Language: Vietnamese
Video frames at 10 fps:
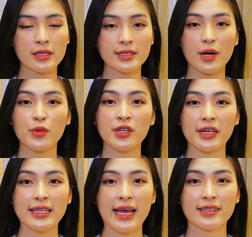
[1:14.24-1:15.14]
Sau một
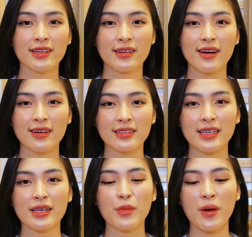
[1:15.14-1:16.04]
thời gian chờ đợi
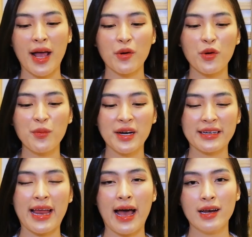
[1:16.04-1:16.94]
thì món ăn của
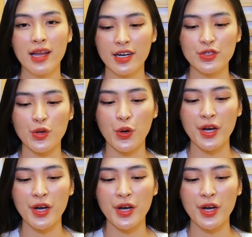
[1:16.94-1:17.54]
mình đã lên rồi.